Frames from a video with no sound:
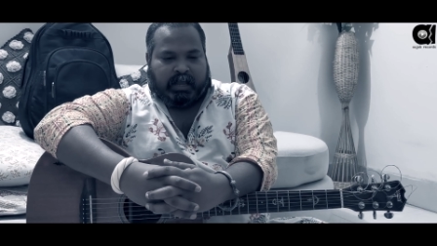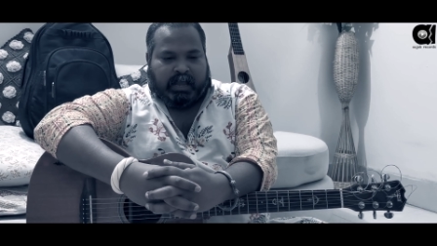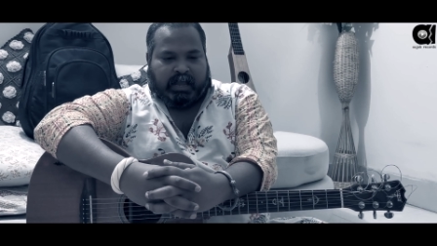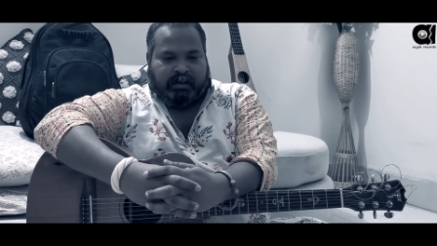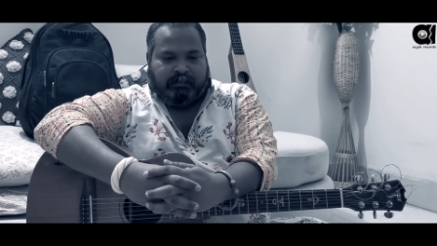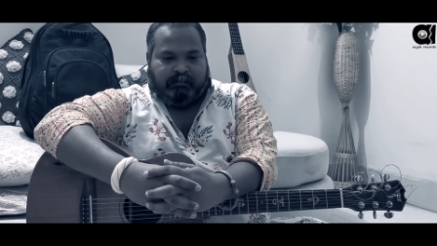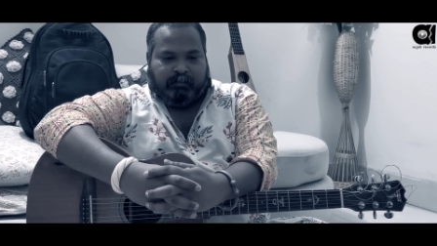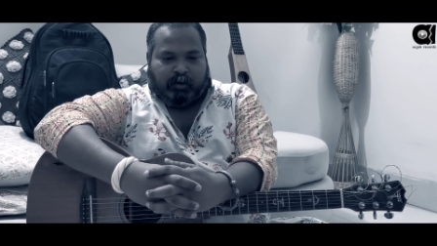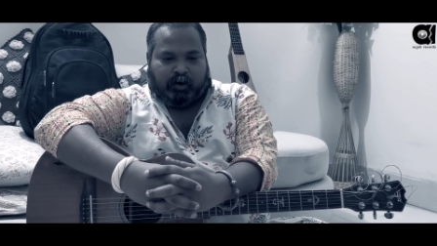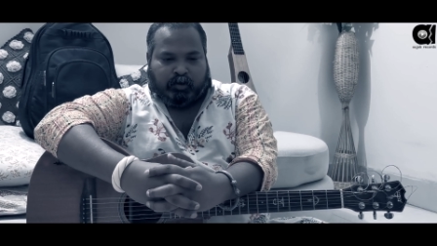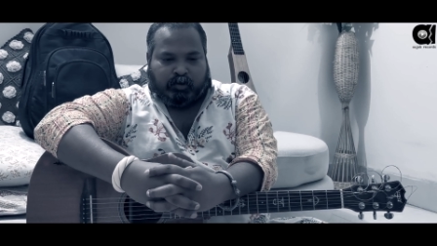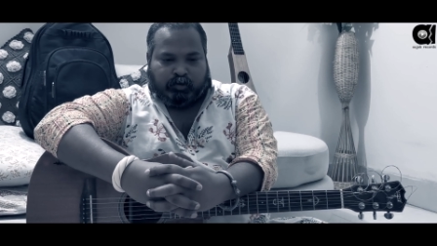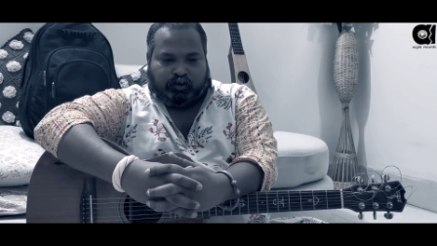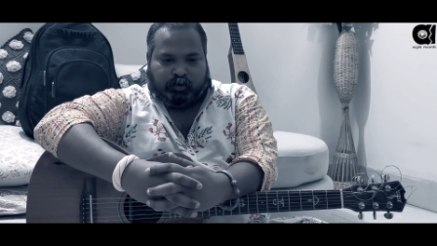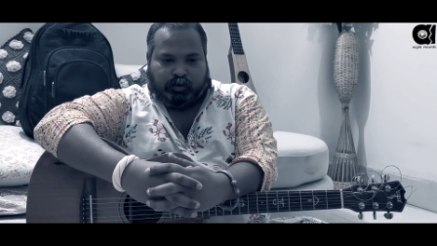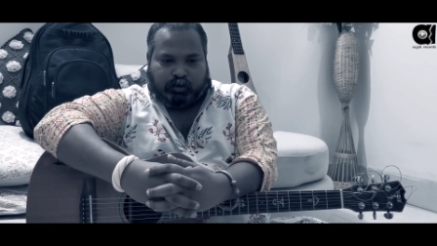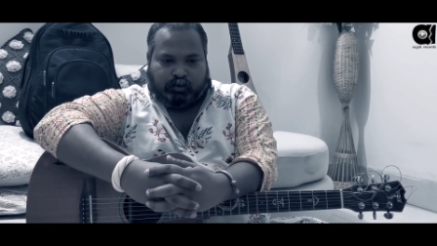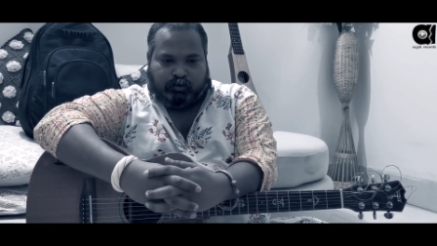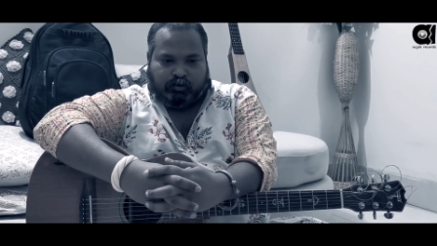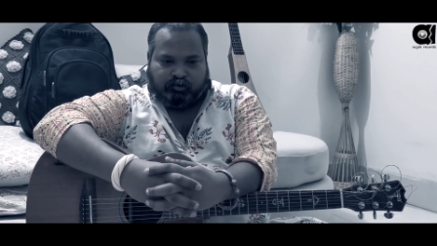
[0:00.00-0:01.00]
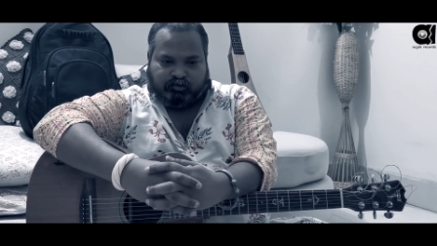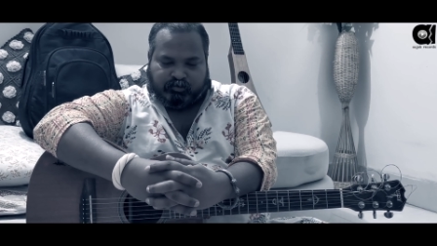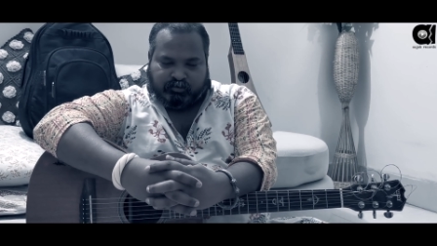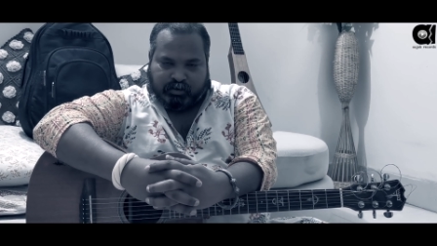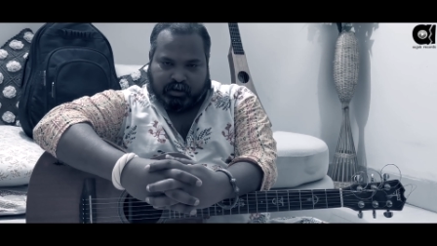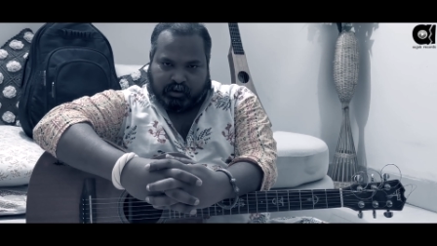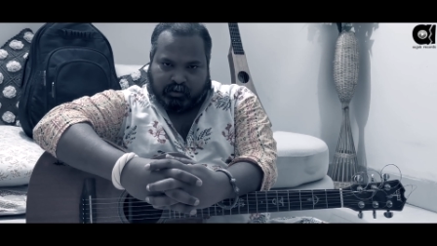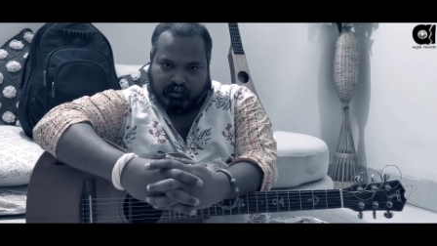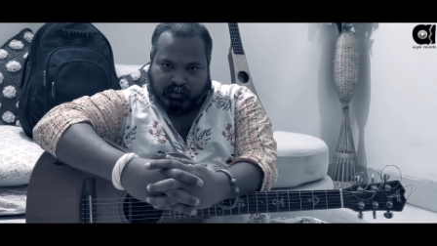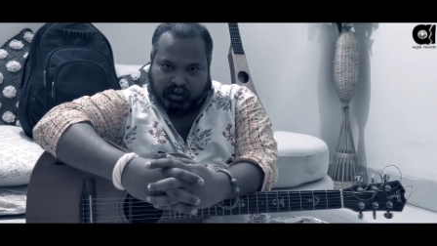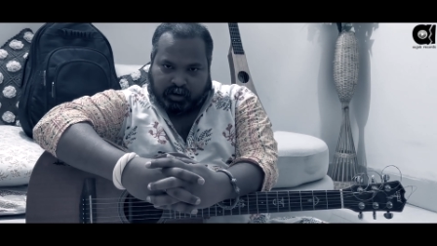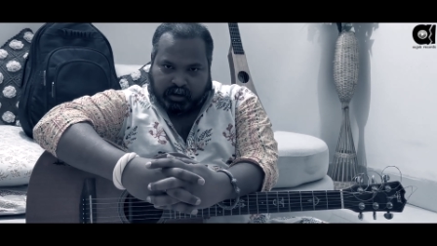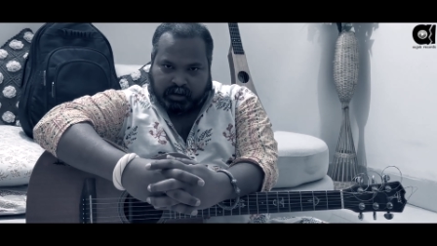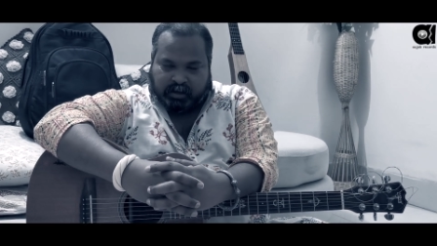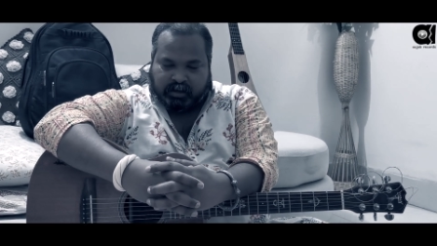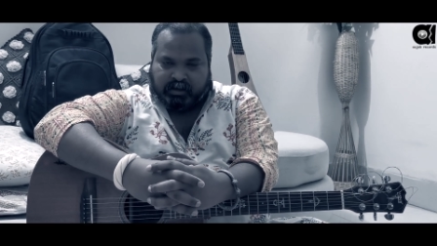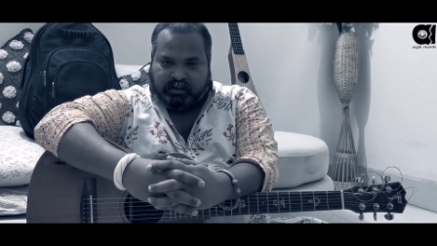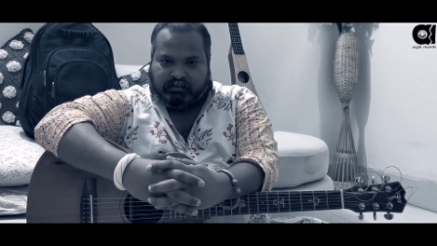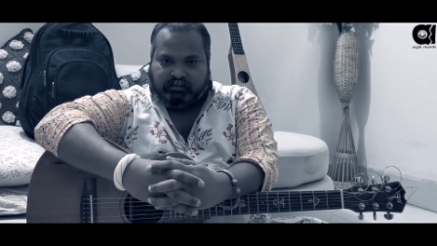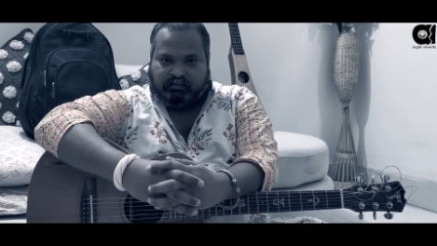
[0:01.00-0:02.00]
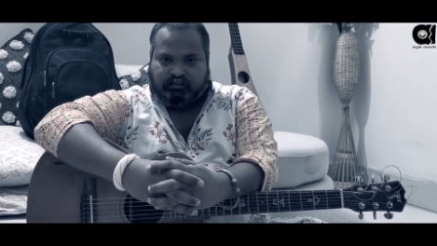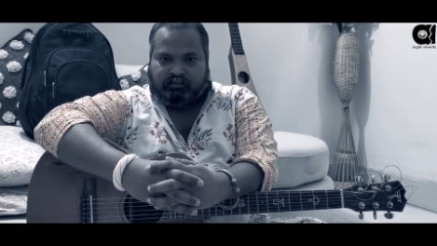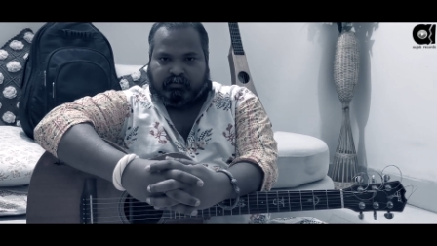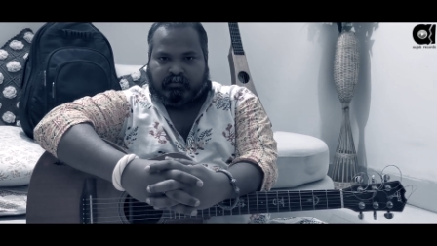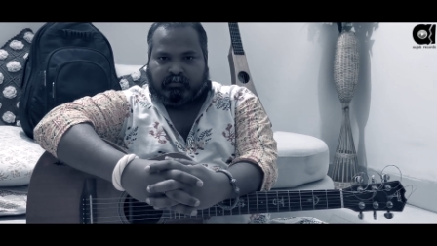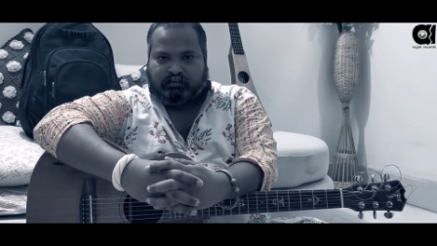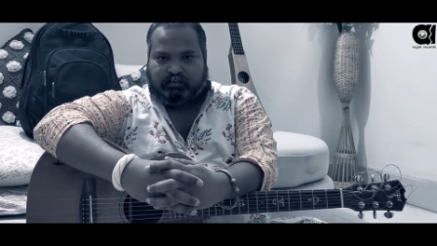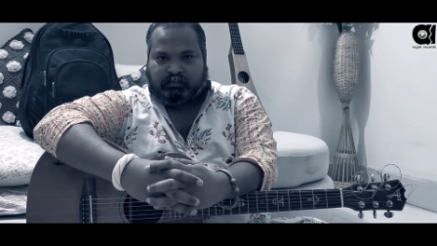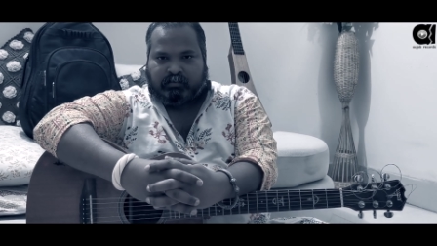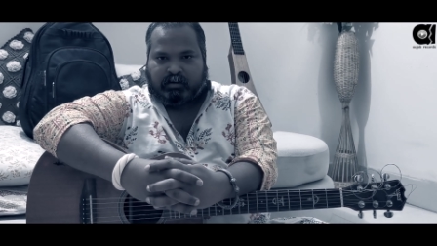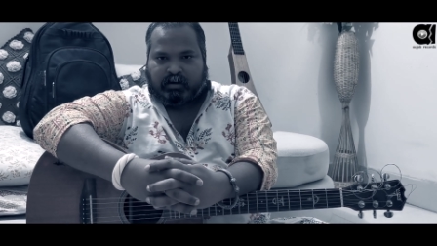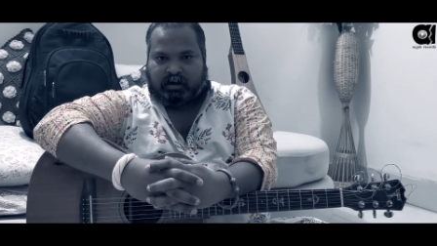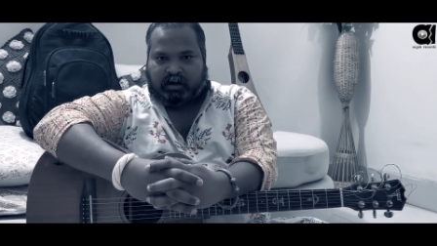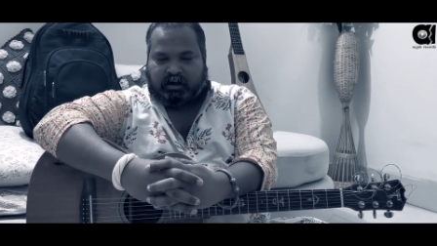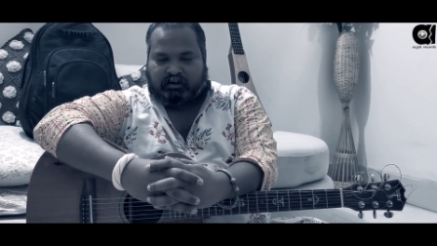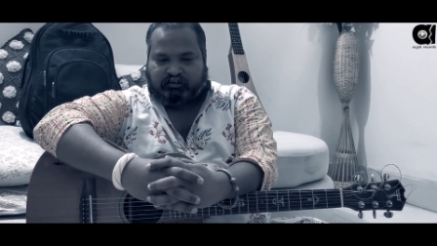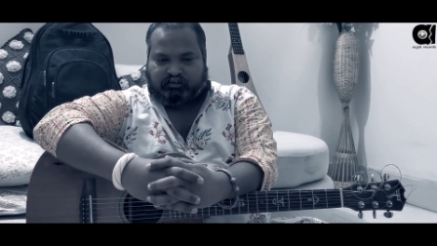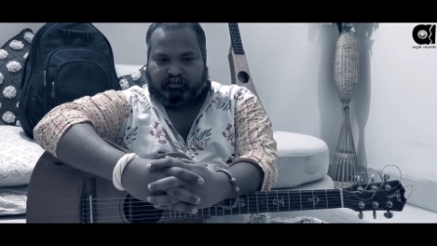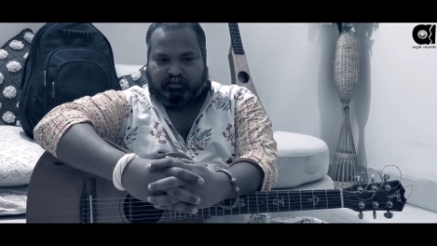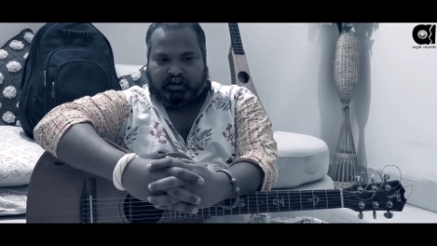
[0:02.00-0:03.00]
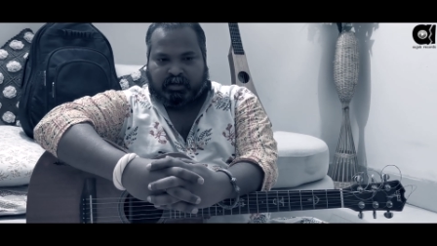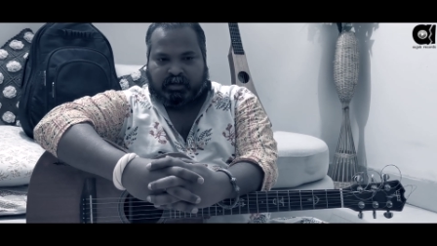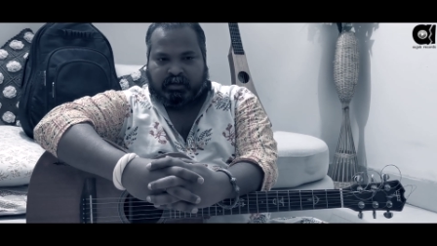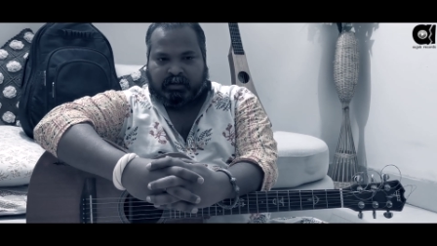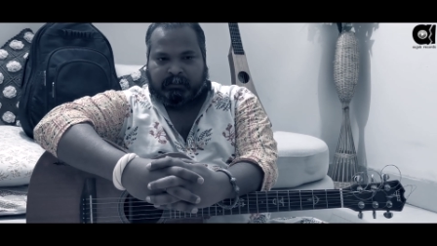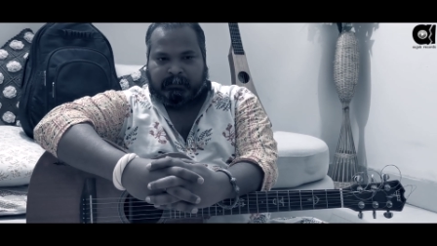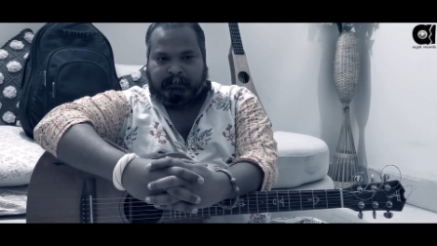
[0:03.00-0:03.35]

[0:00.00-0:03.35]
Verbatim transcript: এই বন্ধ ঘোষণা করাটা কিন্তু আসলে